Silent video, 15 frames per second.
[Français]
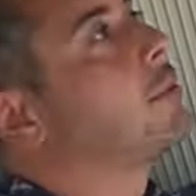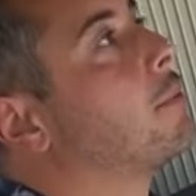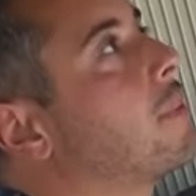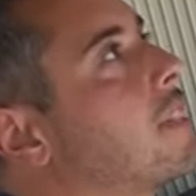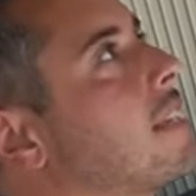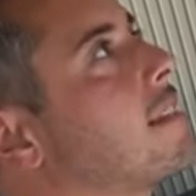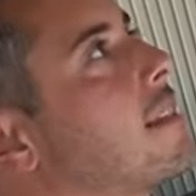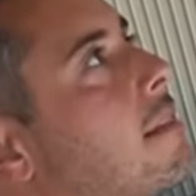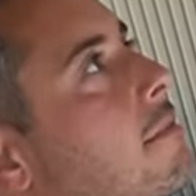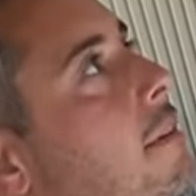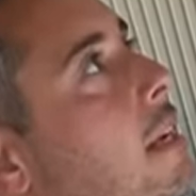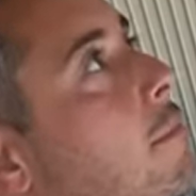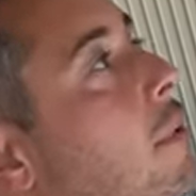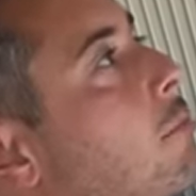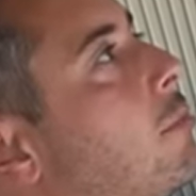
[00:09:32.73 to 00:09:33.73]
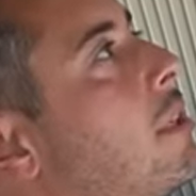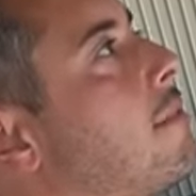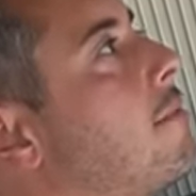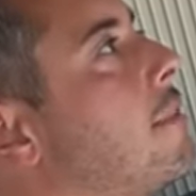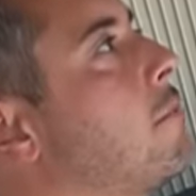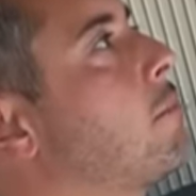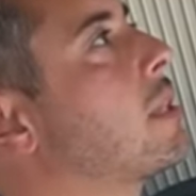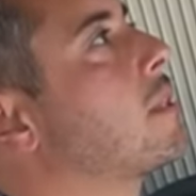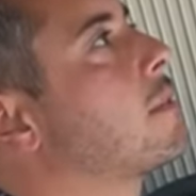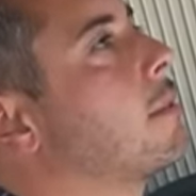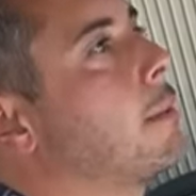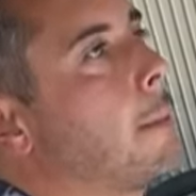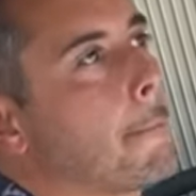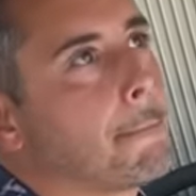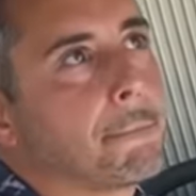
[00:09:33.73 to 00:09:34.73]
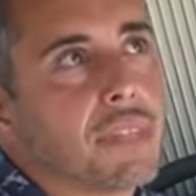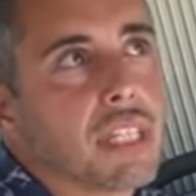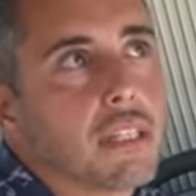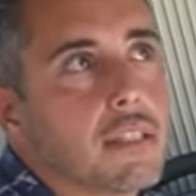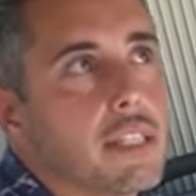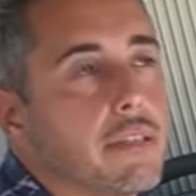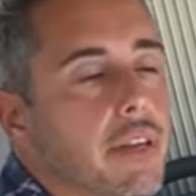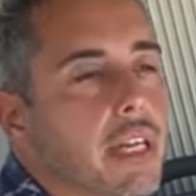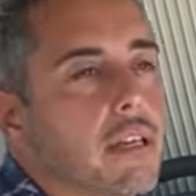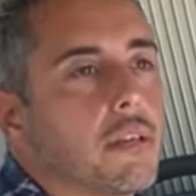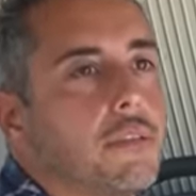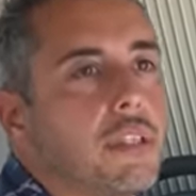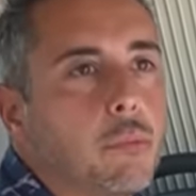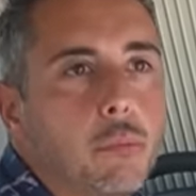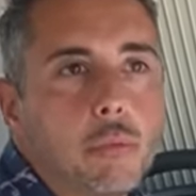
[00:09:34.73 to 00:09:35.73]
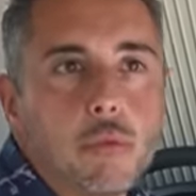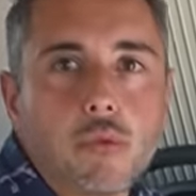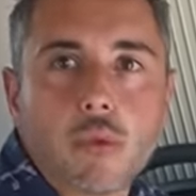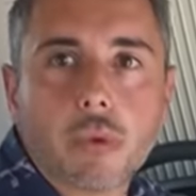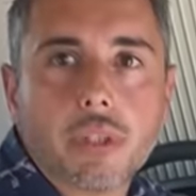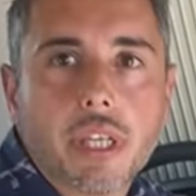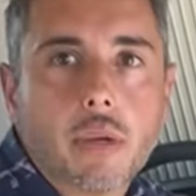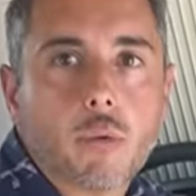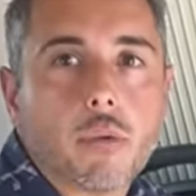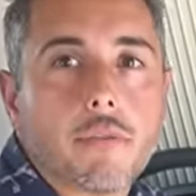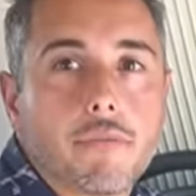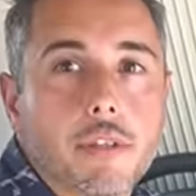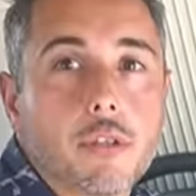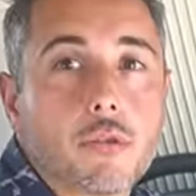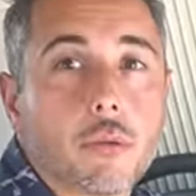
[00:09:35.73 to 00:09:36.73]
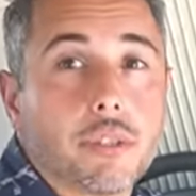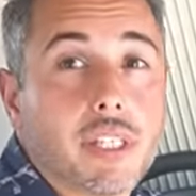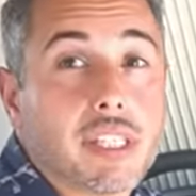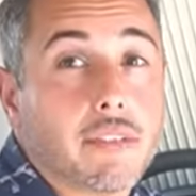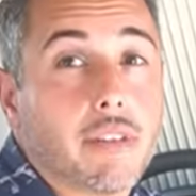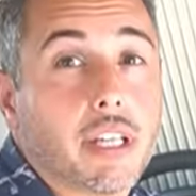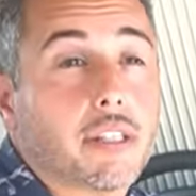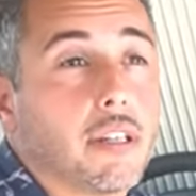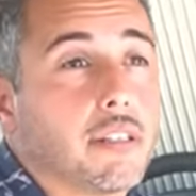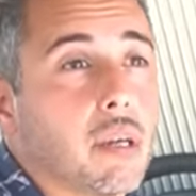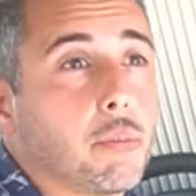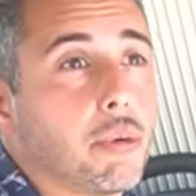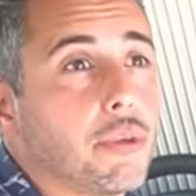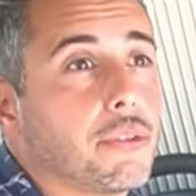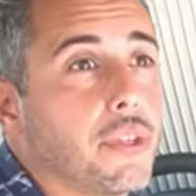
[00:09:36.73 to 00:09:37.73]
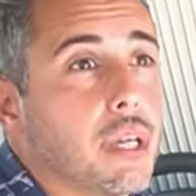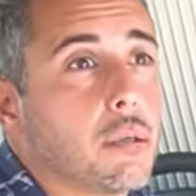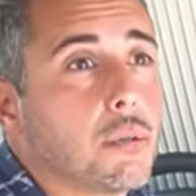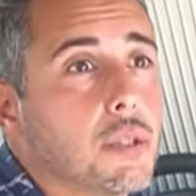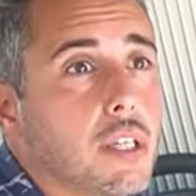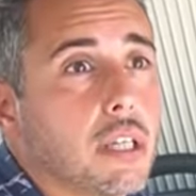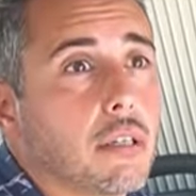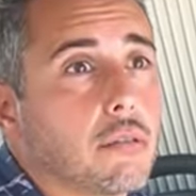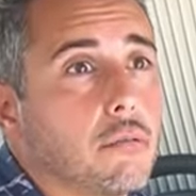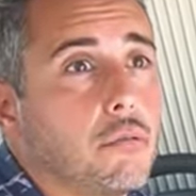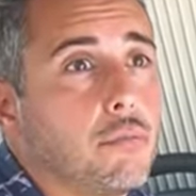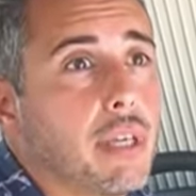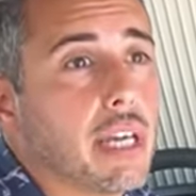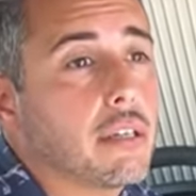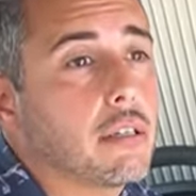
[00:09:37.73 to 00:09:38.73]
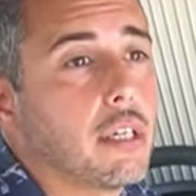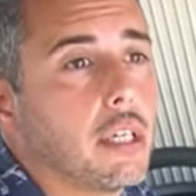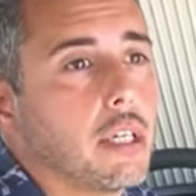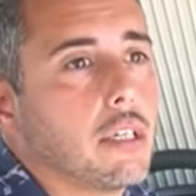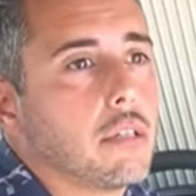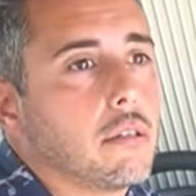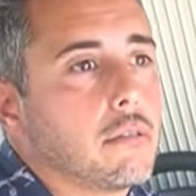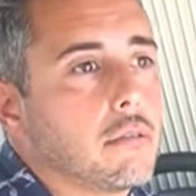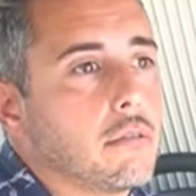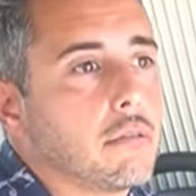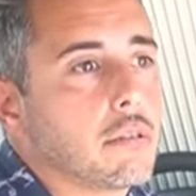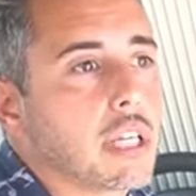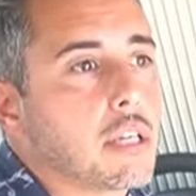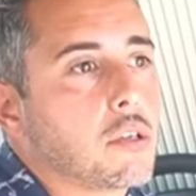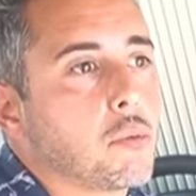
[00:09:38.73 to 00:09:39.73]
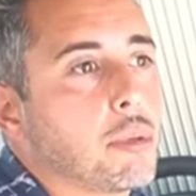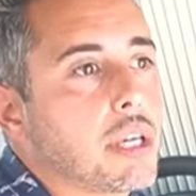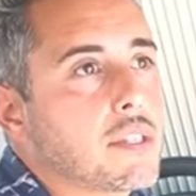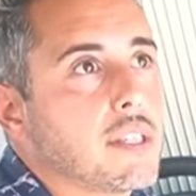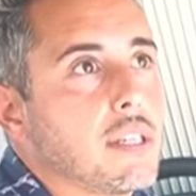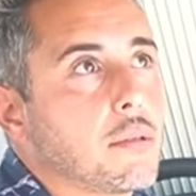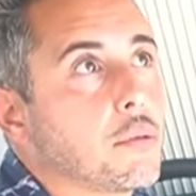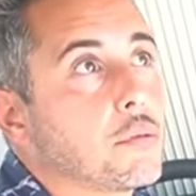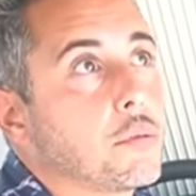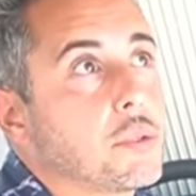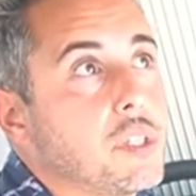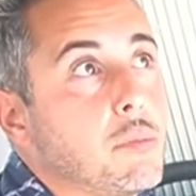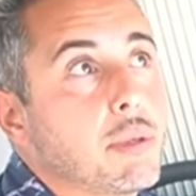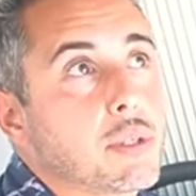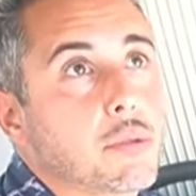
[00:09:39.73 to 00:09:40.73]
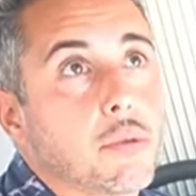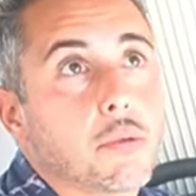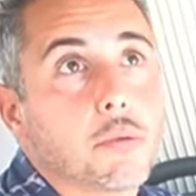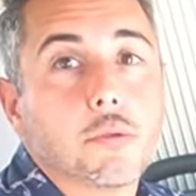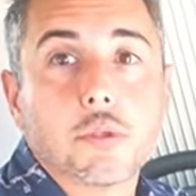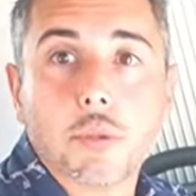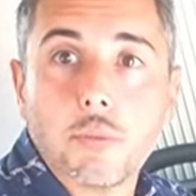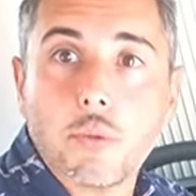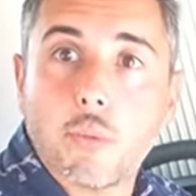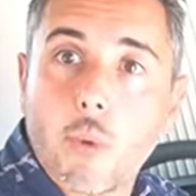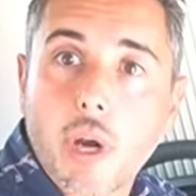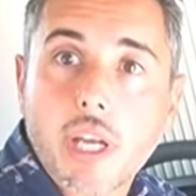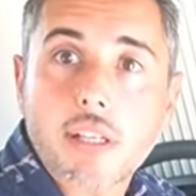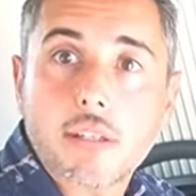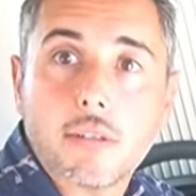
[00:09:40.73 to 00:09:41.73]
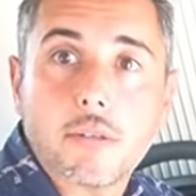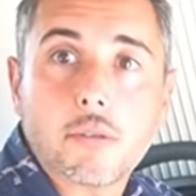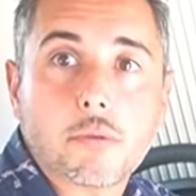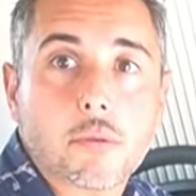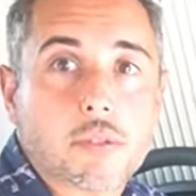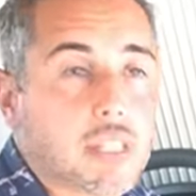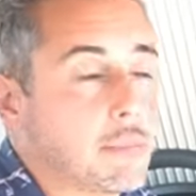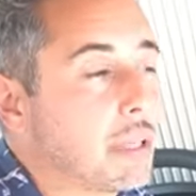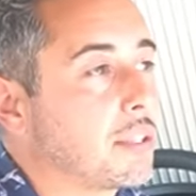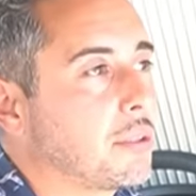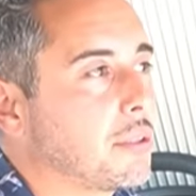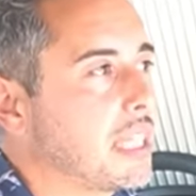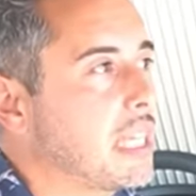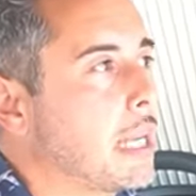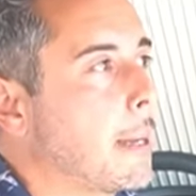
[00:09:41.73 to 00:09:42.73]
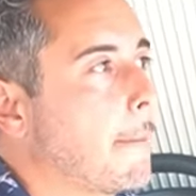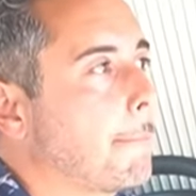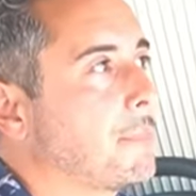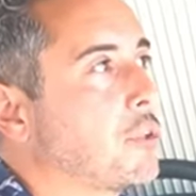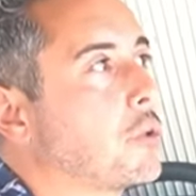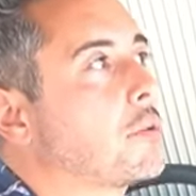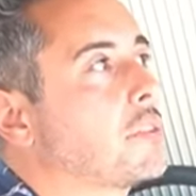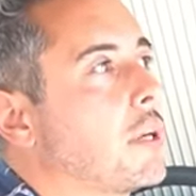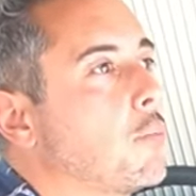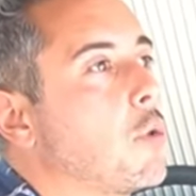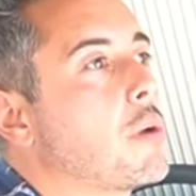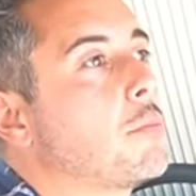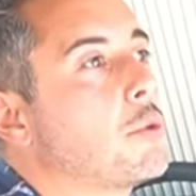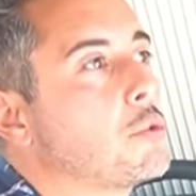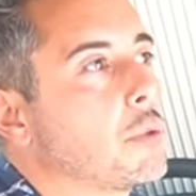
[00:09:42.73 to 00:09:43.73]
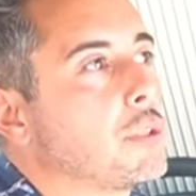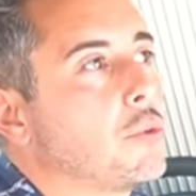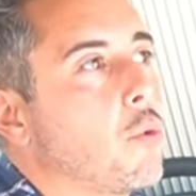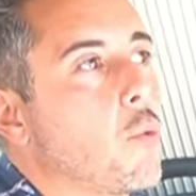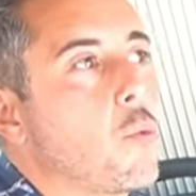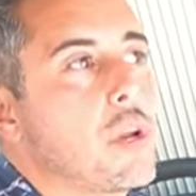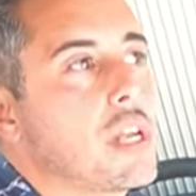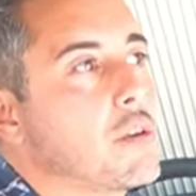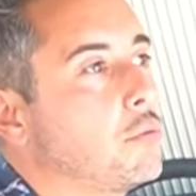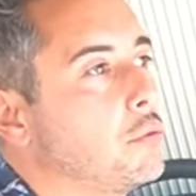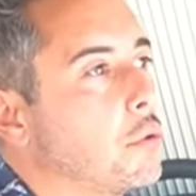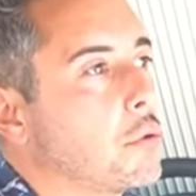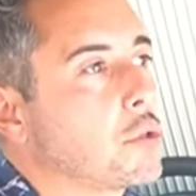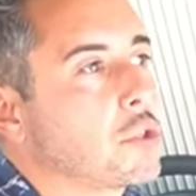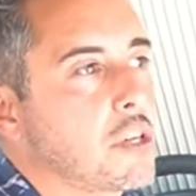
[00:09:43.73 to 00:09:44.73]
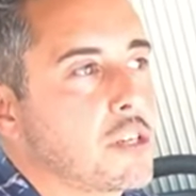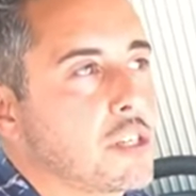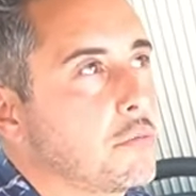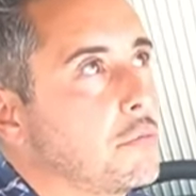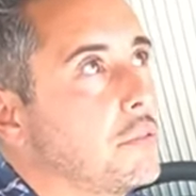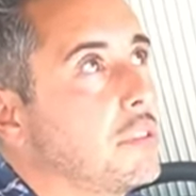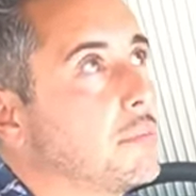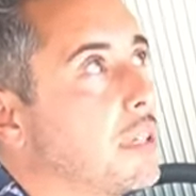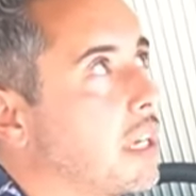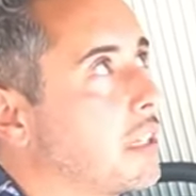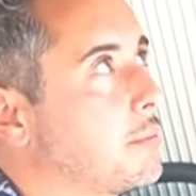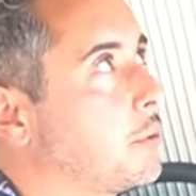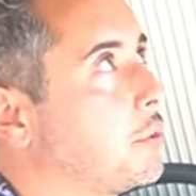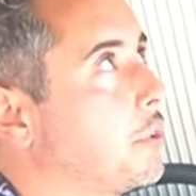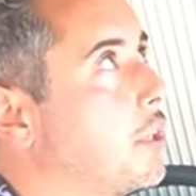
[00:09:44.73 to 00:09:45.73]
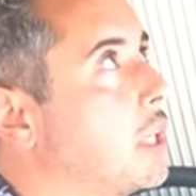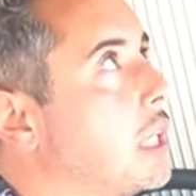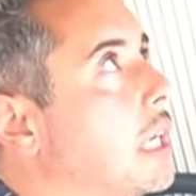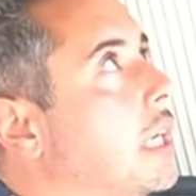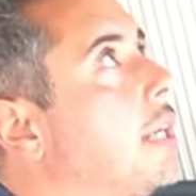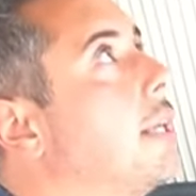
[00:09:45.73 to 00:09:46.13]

Donc ça, c'est vraiment bien fait parce que c'est vrai qu'en début de journée ou en fin de journée, ça va être un apport très conséquent de lumière. Euh, quelque part, c'est écolo aussi parce qu'on consomme moins euh, sur sa batterie. Donc on a moins besoin de rouler ou de recharger ou de démarrer le moteur.